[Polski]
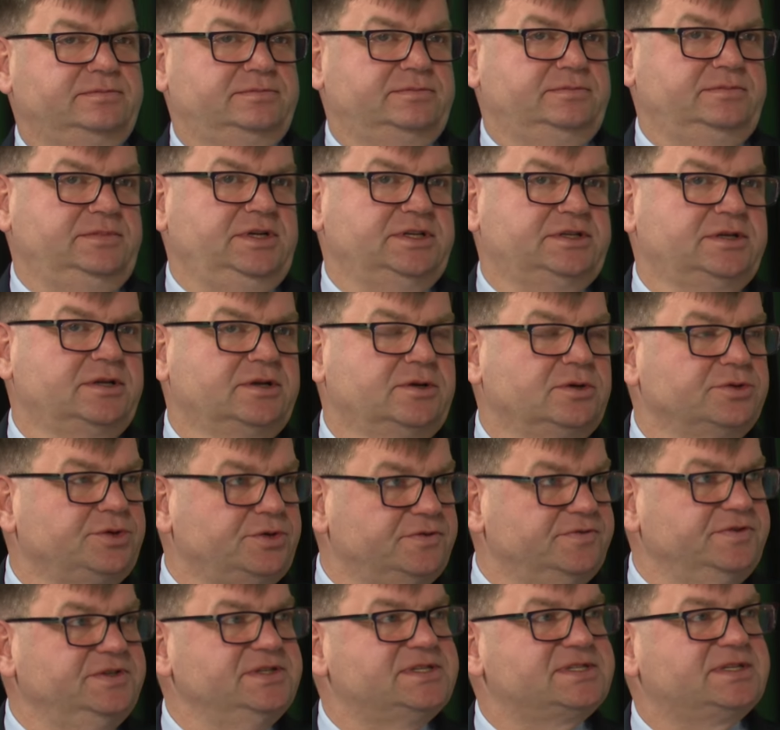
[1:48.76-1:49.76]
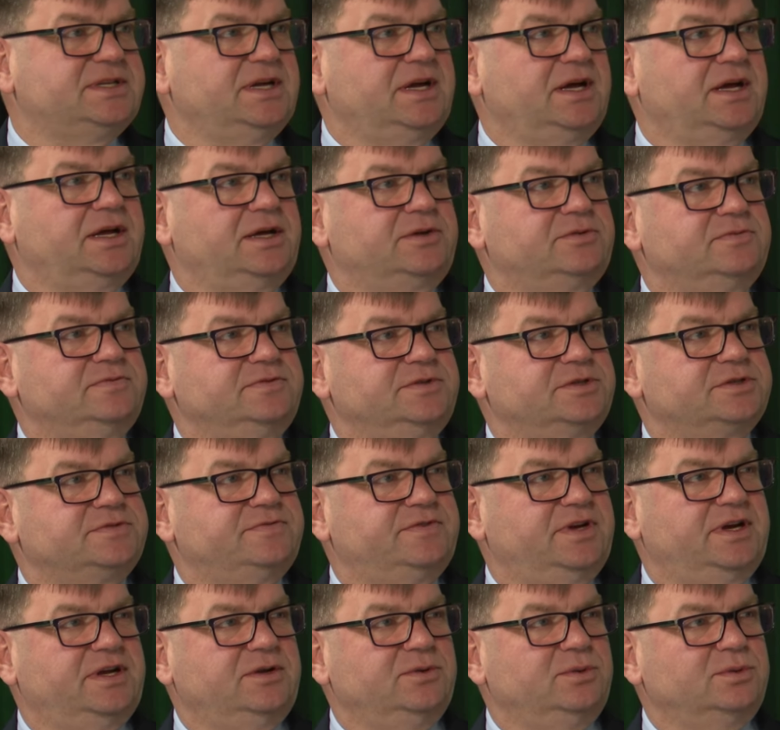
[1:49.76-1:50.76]
nie tylko do Vista, również
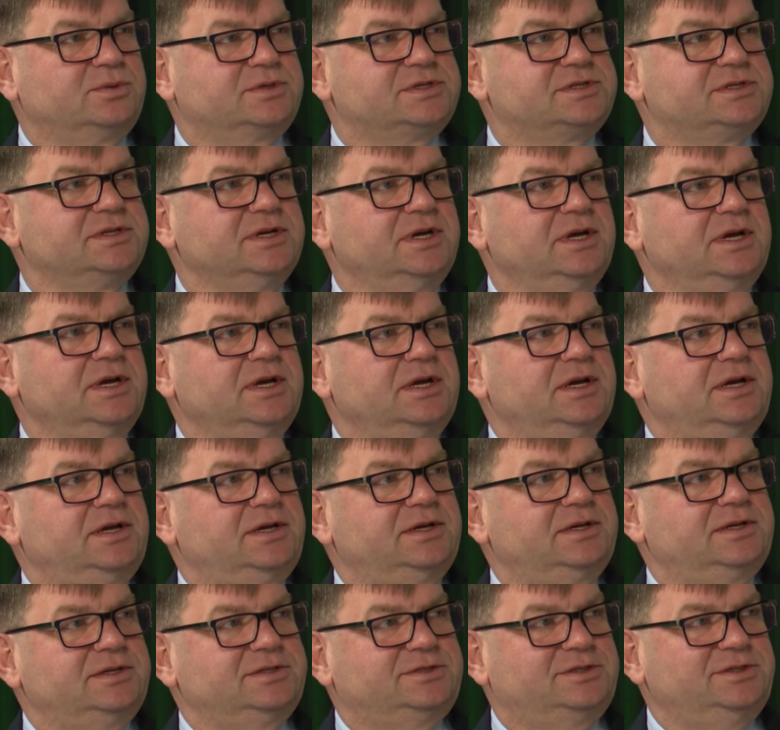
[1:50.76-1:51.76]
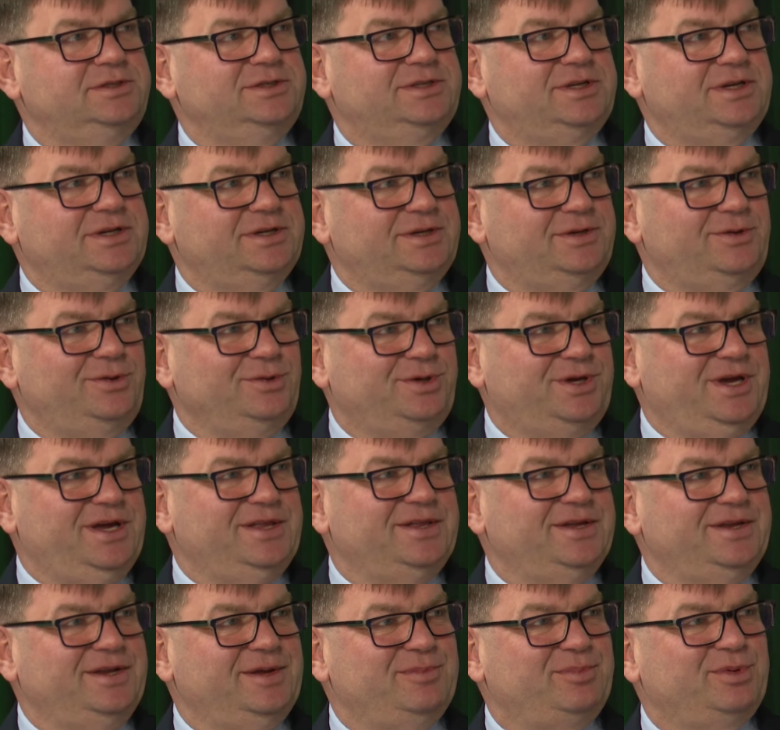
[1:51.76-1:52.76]
Velux, e, czyli te
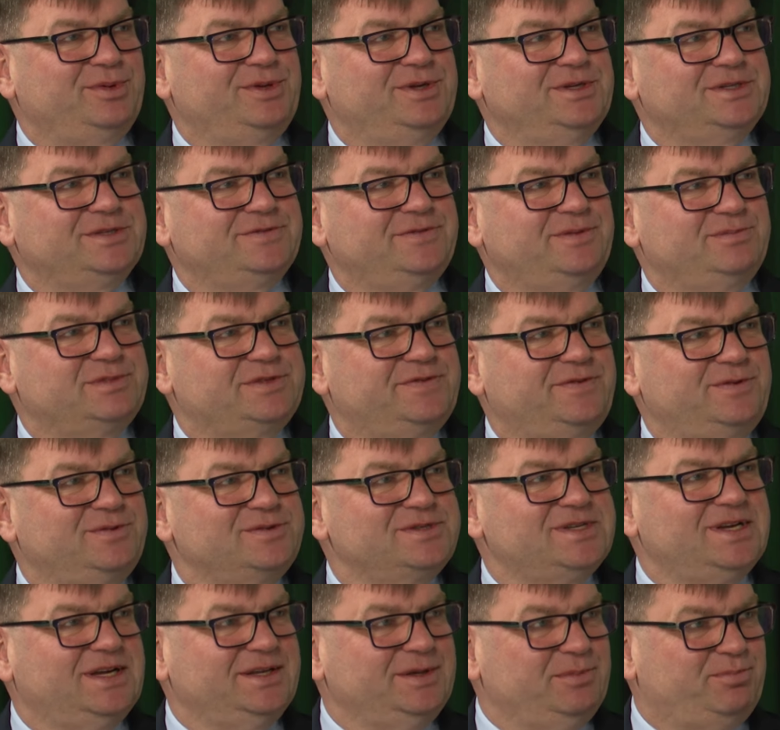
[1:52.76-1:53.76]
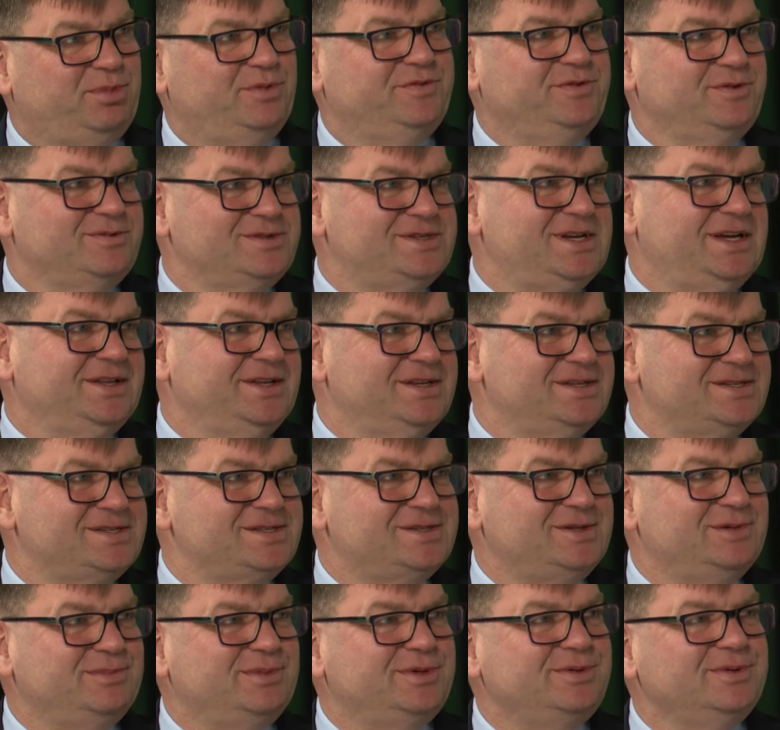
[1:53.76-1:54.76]
okienne, podejrzewam, e. związane, powiązane ze
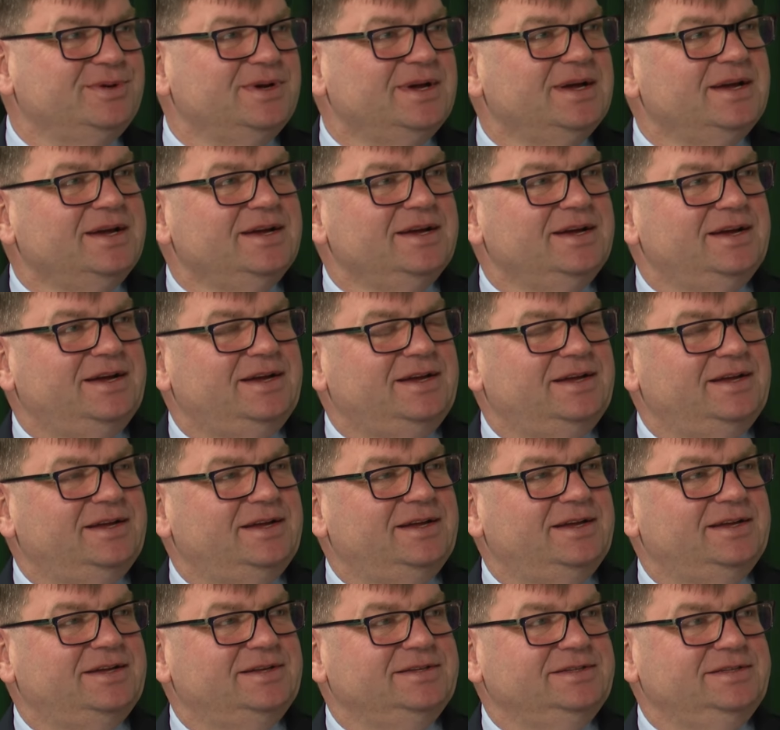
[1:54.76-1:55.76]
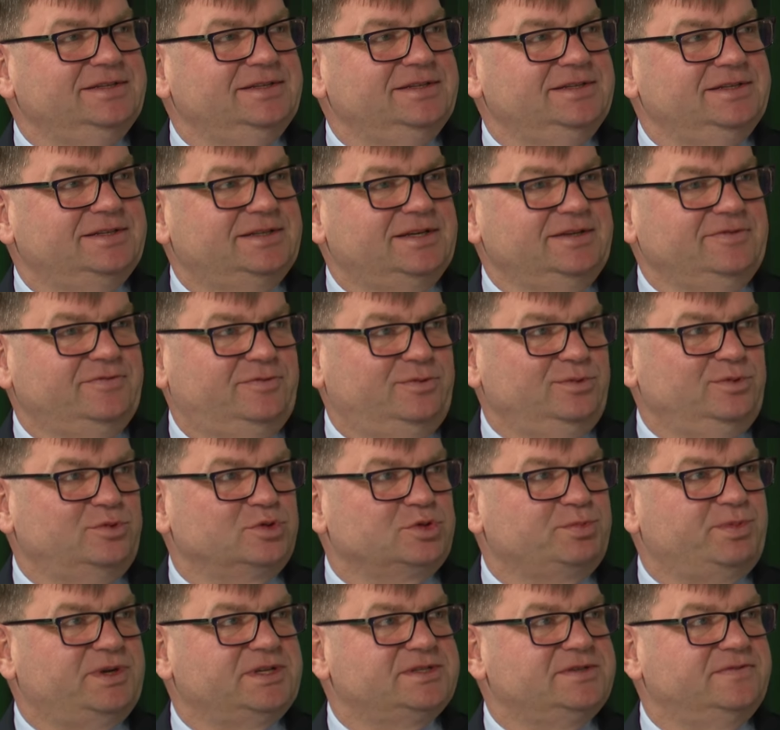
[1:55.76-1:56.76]
sobą i ten
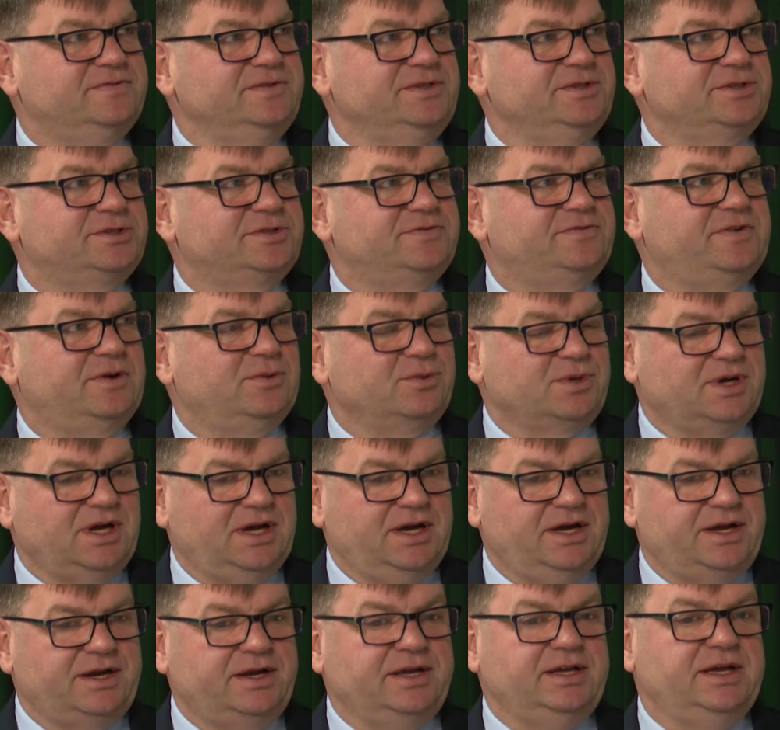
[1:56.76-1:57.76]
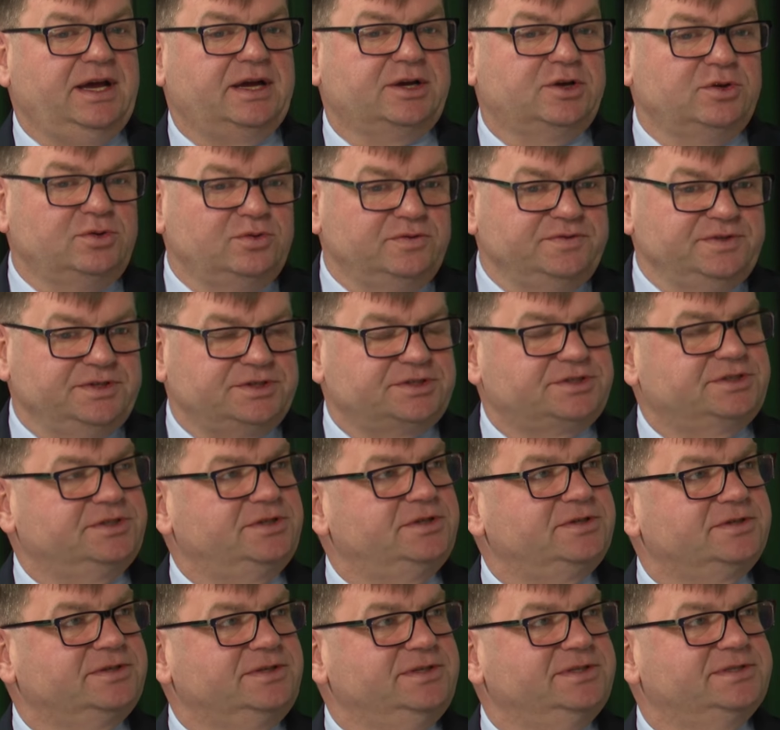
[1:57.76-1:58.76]
fundusz pracowniczy VKR, jak również
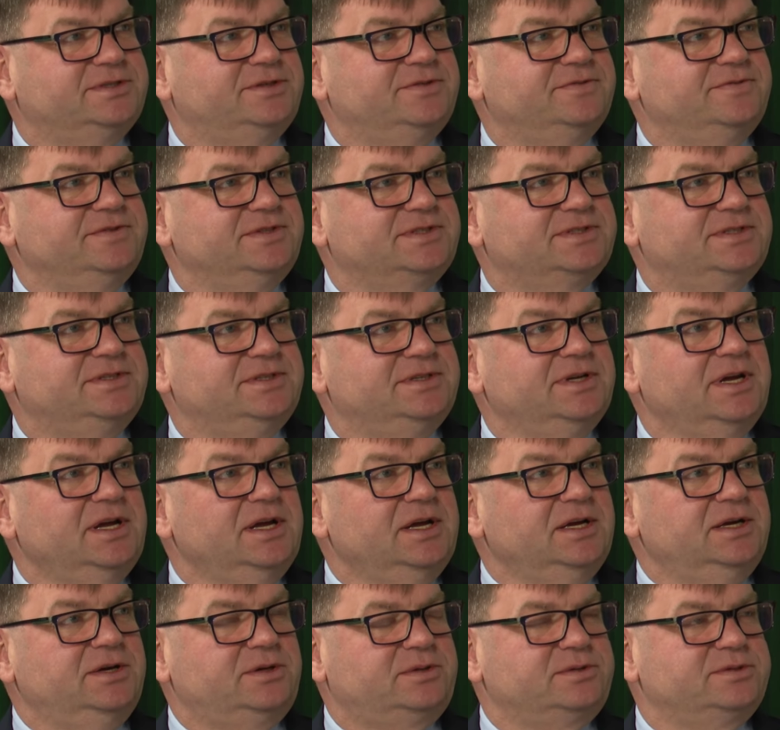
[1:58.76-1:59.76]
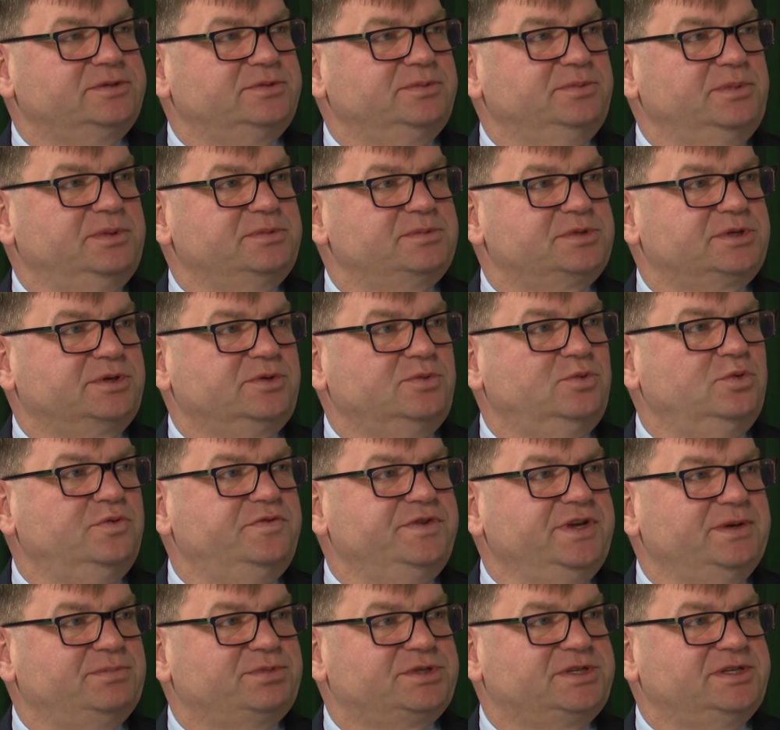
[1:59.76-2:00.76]
środki z Dowisty. Rozumiem, że
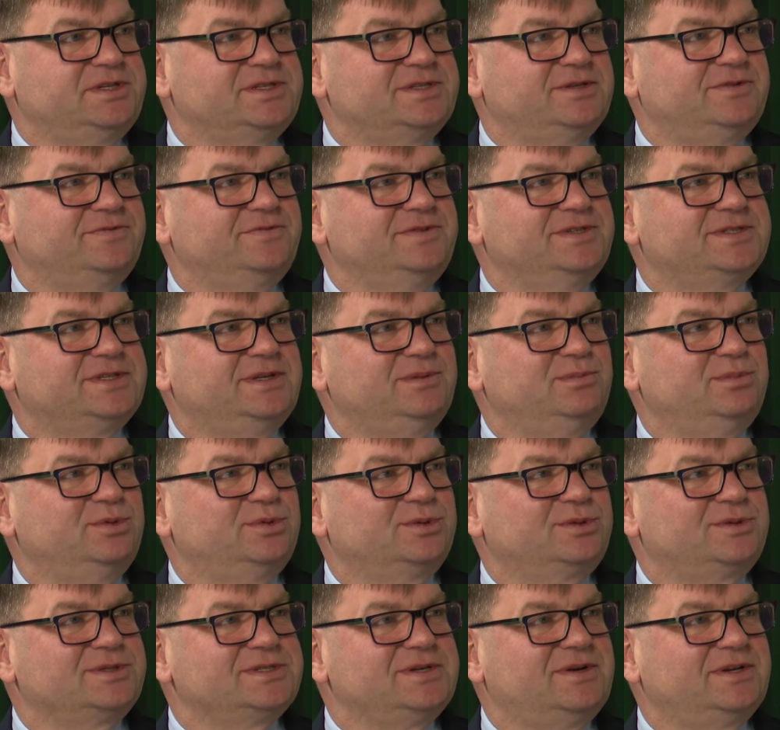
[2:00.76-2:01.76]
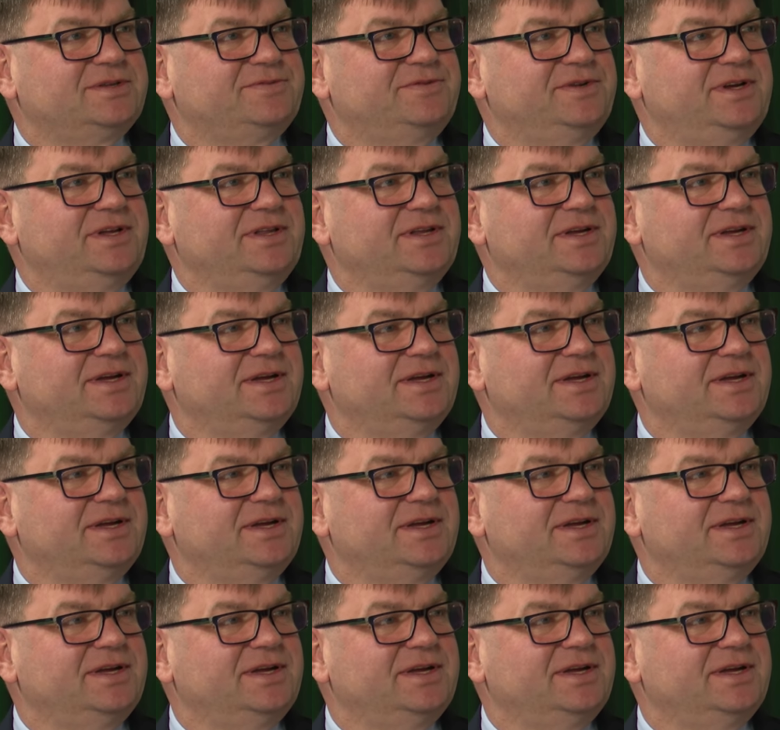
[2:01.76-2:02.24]
głównie przez Dowistę było to załatwiane. E,